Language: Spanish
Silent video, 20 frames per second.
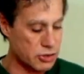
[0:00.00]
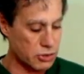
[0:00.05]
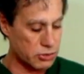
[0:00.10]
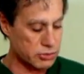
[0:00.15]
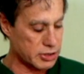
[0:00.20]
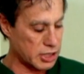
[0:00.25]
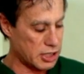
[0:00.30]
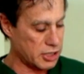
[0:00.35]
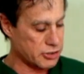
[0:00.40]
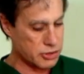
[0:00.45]
yo
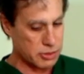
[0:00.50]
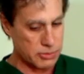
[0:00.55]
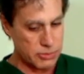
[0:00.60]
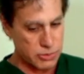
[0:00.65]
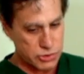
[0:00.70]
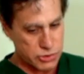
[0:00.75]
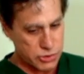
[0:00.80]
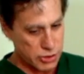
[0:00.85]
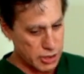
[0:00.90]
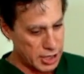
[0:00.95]
utilizo
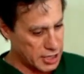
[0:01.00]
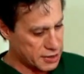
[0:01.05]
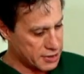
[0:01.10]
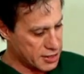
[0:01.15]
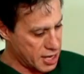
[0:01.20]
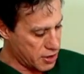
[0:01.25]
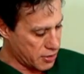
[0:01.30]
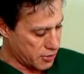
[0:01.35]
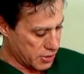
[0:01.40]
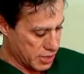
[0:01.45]
mucho
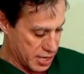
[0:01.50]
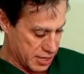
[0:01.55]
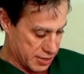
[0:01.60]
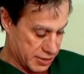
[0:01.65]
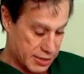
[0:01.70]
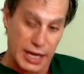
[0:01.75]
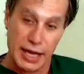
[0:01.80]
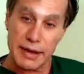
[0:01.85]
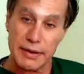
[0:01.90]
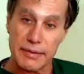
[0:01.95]
este con
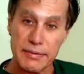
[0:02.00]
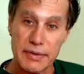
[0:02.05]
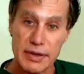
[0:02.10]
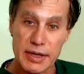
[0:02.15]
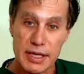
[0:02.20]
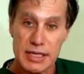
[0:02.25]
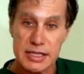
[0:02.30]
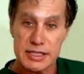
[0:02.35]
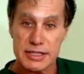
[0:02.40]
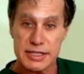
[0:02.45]
este.
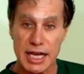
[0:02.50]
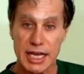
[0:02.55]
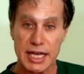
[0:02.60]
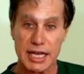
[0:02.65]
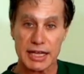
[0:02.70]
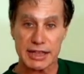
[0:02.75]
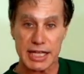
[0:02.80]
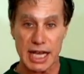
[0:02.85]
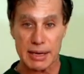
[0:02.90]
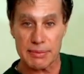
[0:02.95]
Ya
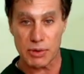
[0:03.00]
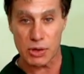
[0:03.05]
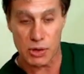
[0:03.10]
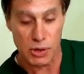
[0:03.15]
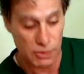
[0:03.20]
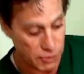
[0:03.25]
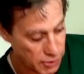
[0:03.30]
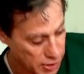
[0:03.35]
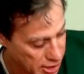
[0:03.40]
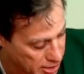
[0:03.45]
que estamos,
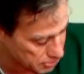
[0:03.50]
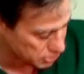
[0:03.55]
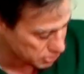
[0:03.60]
los voy a